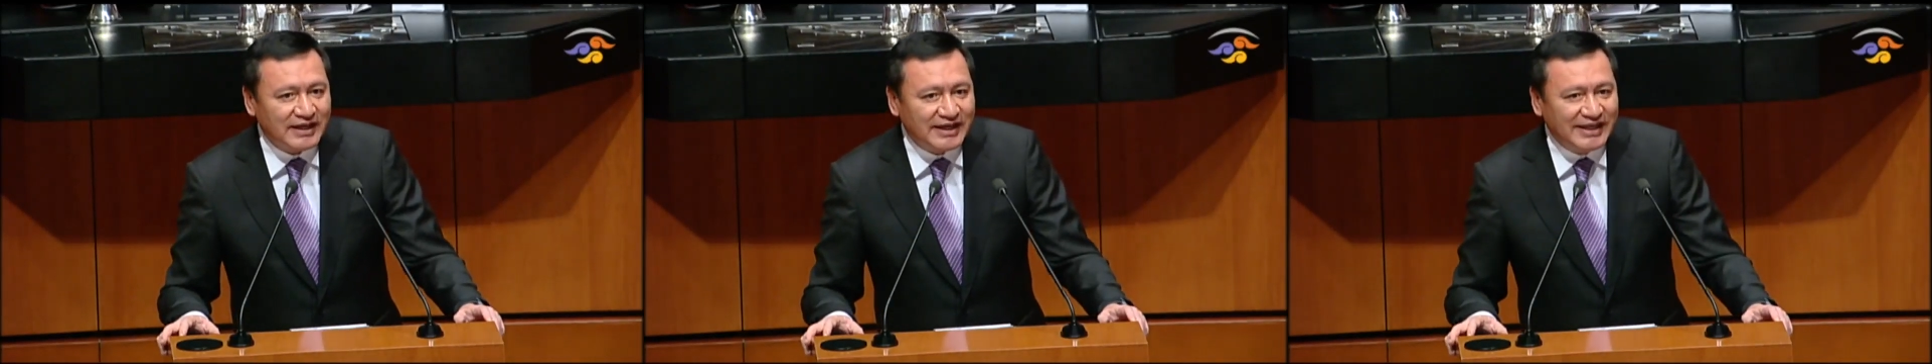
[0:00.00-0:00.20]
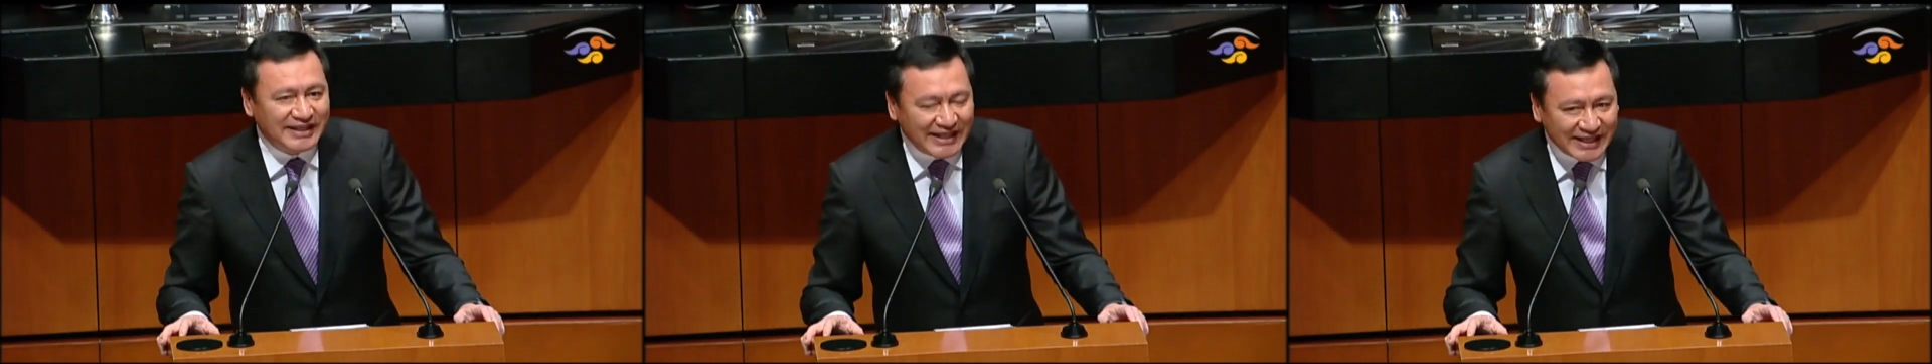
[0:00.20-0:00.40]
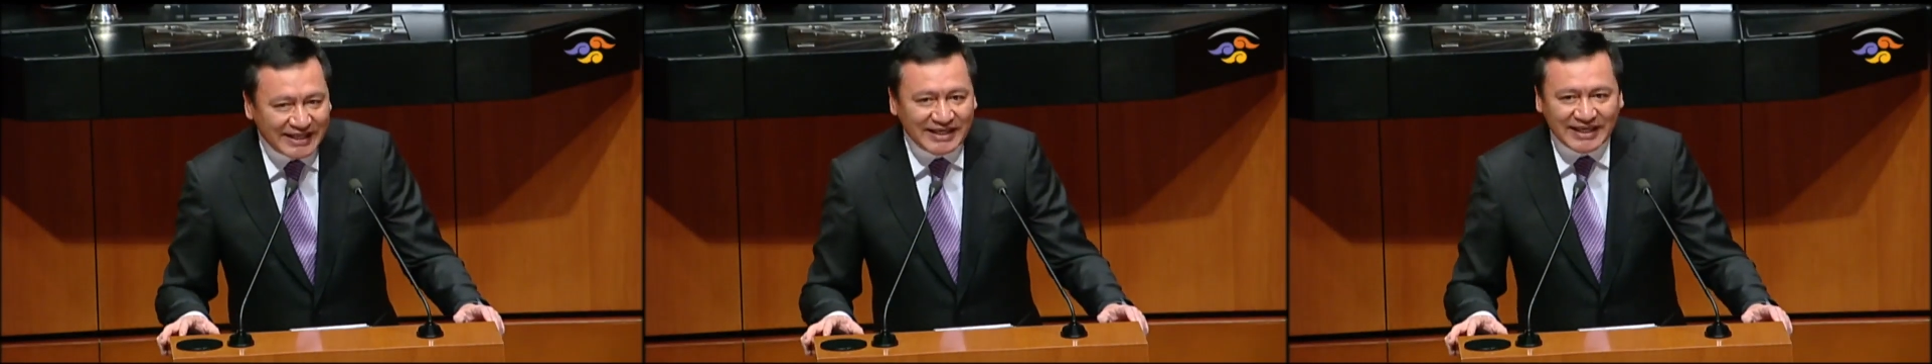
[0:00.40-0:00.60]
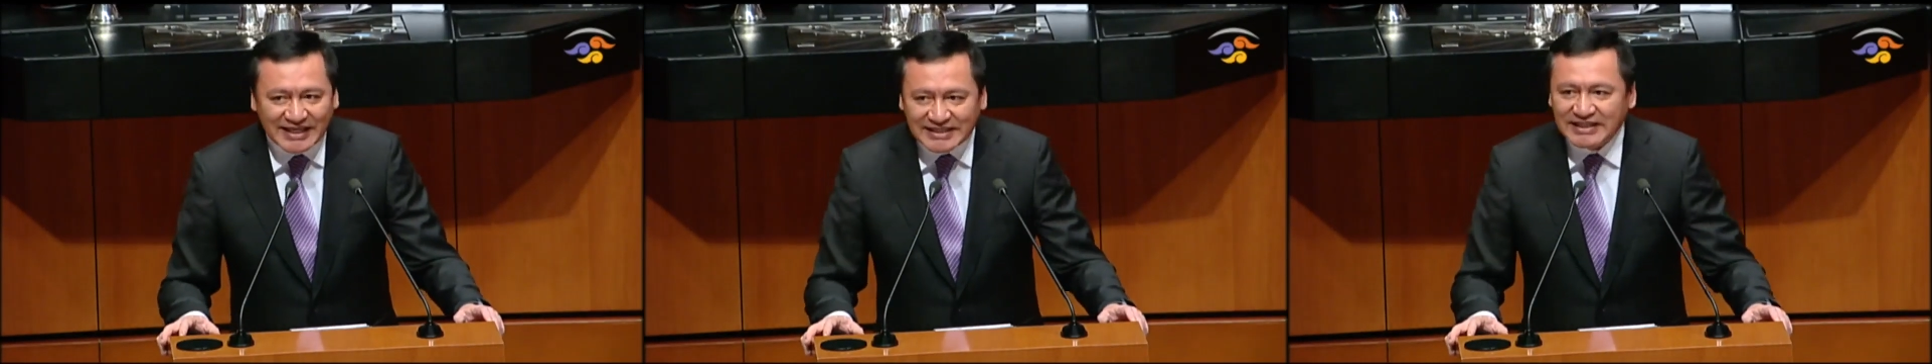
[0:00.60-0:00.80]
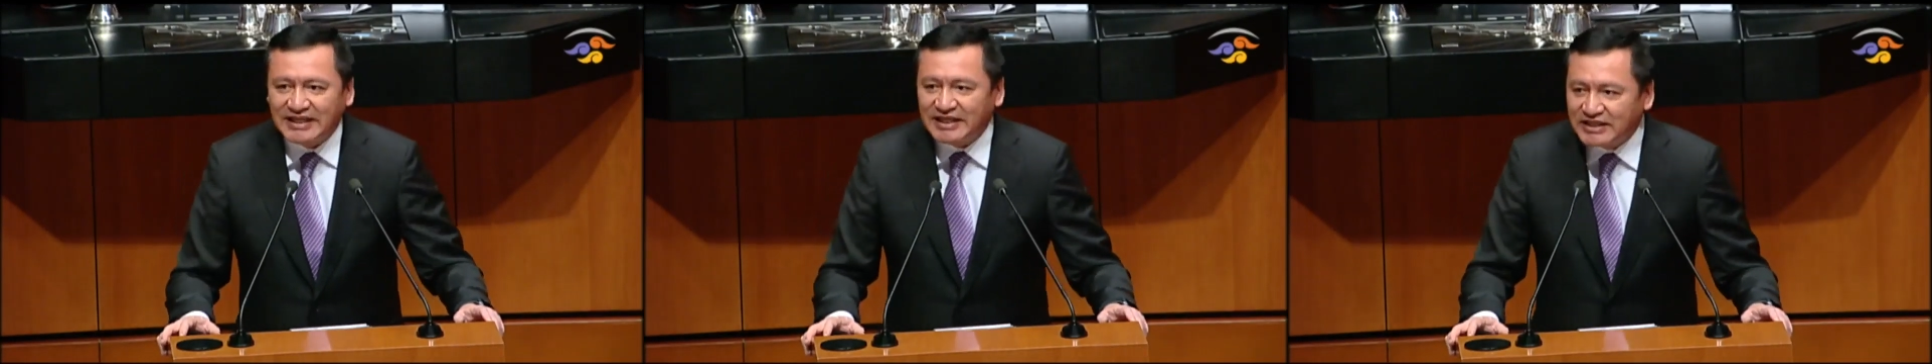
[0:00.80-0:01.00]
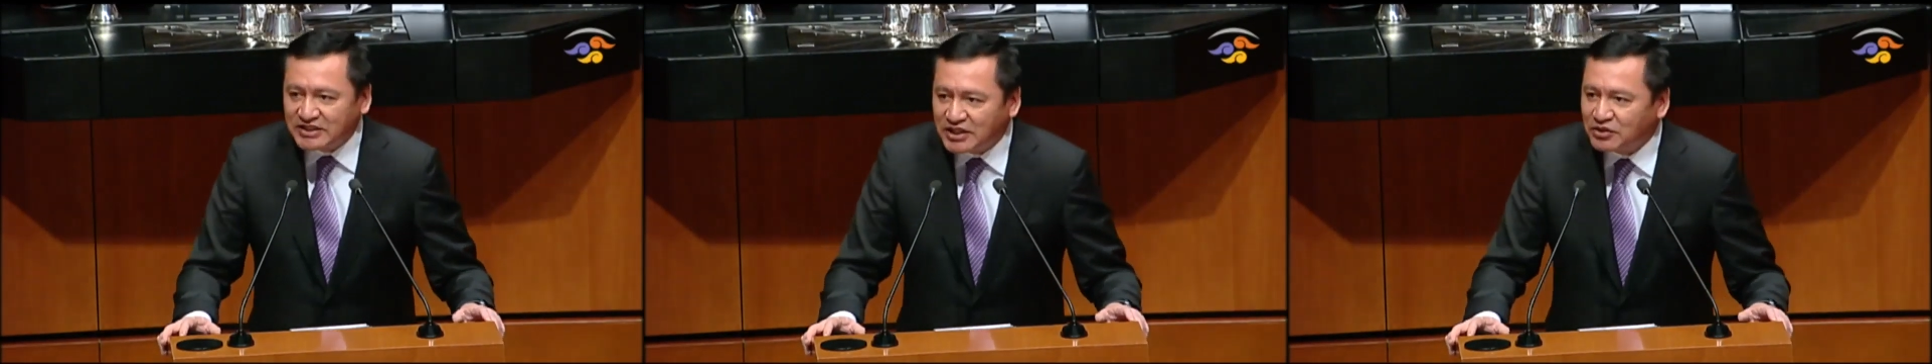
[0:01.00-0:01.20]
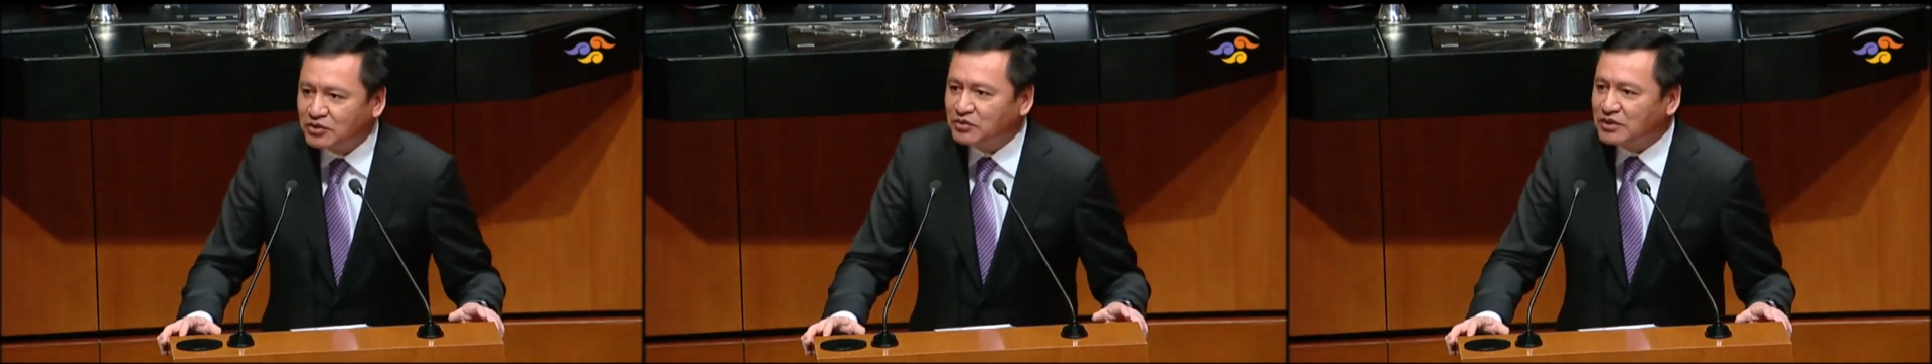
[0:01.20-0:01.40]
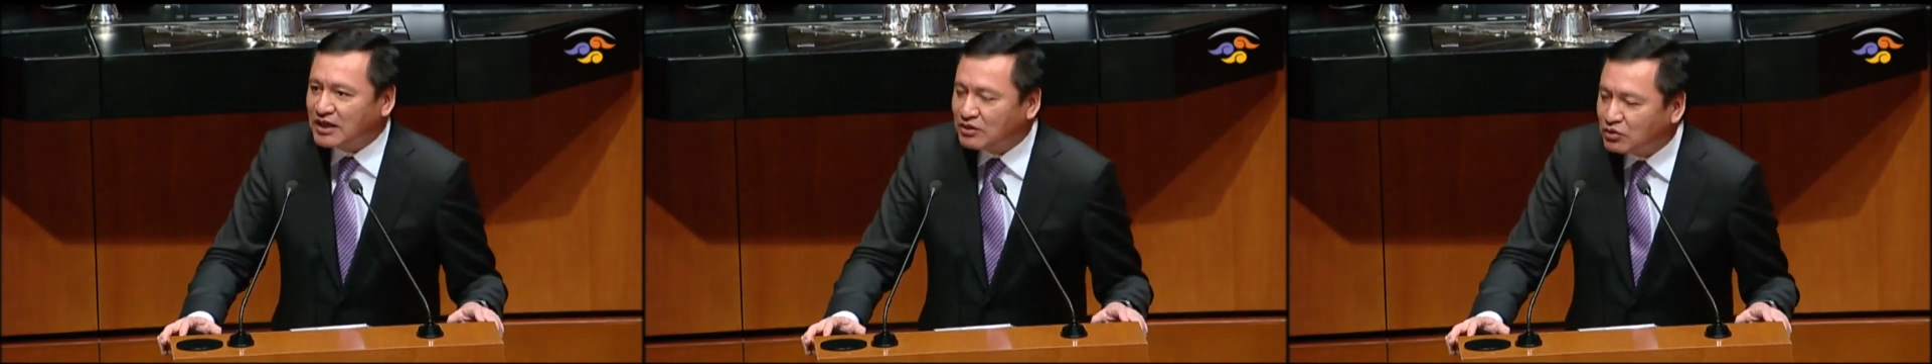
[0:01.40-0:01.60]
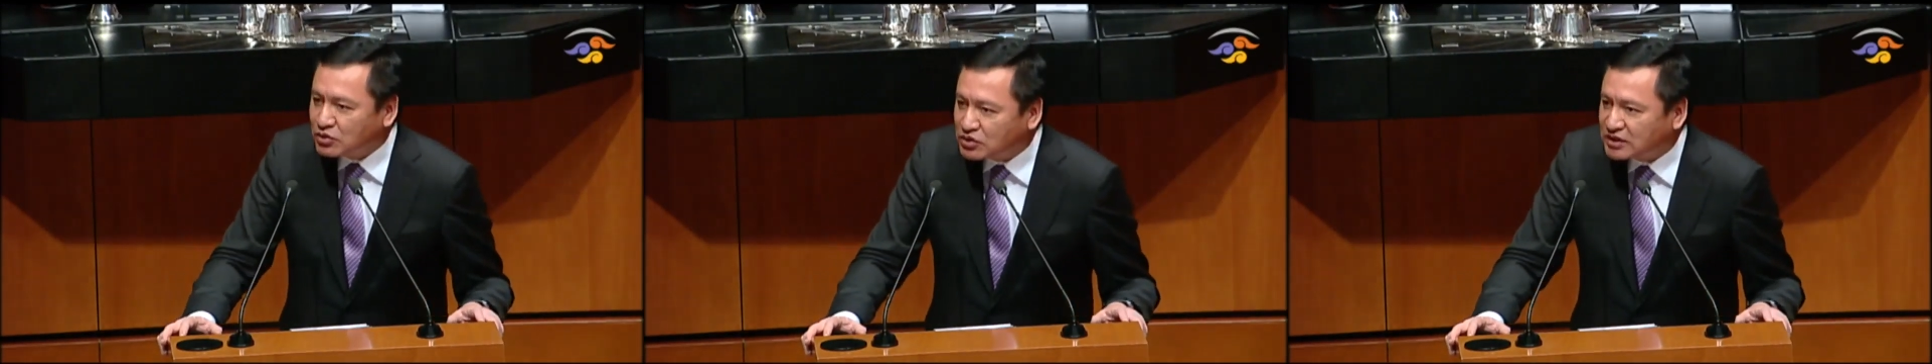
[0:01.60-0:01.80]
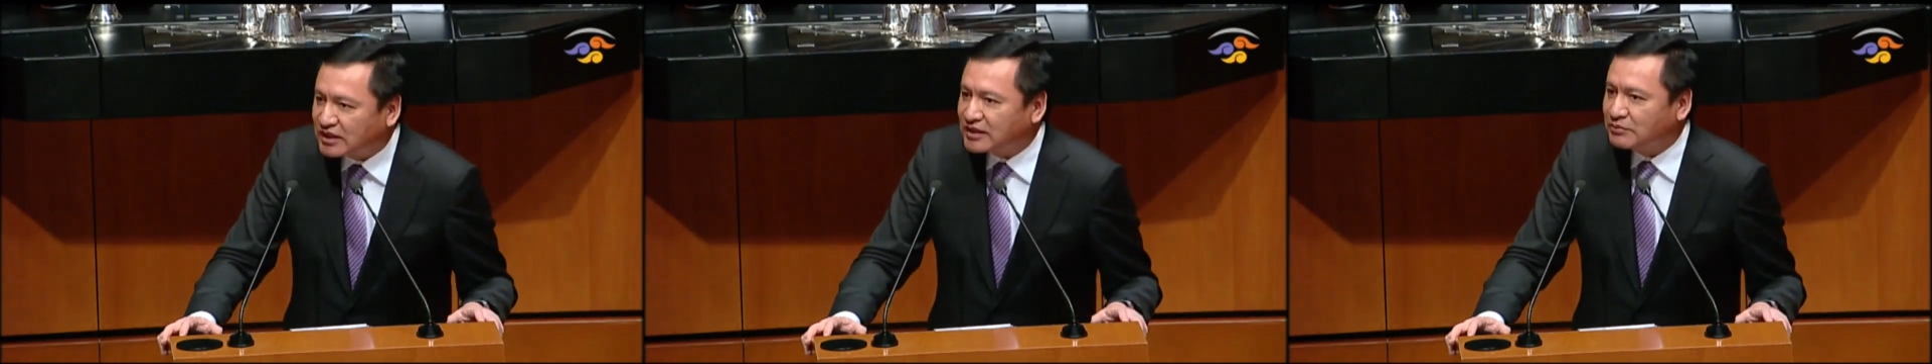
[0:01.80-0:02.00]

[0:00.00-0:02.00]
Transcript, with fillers: Y tiene que seguir siendo una lucha